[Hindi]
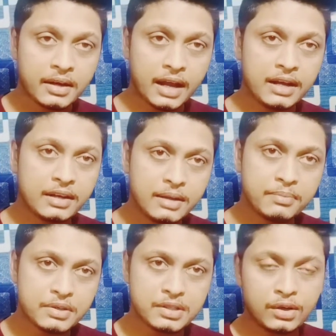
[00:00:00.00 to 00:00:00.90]

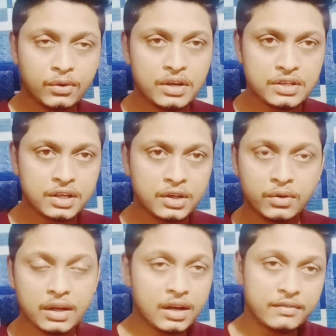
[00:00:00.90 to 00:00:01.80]
90 परसेंट लोकेशन
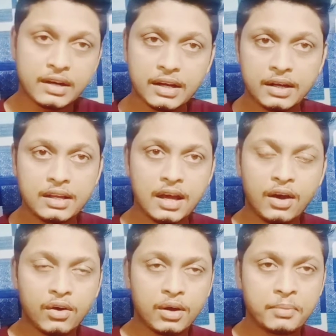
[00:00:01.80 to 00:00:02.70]
इन्होंने कवर कर
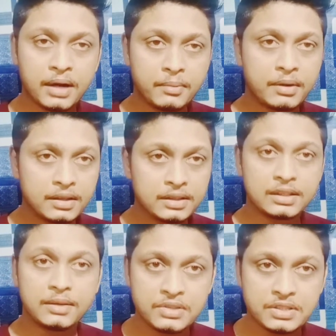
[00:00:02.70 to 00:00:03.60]
लिया और बड़े बड़े
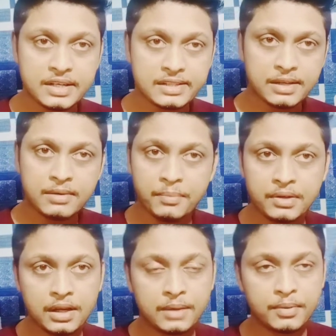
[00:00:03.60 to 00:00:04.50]
जितने भी स्टेट्स हैं वहाँ
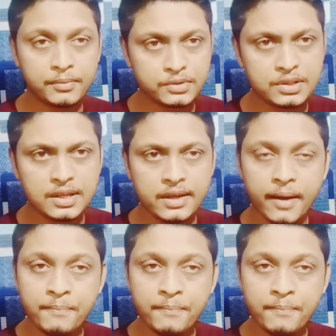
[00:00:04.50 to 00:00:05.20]
पे जाके प्रमोशन किया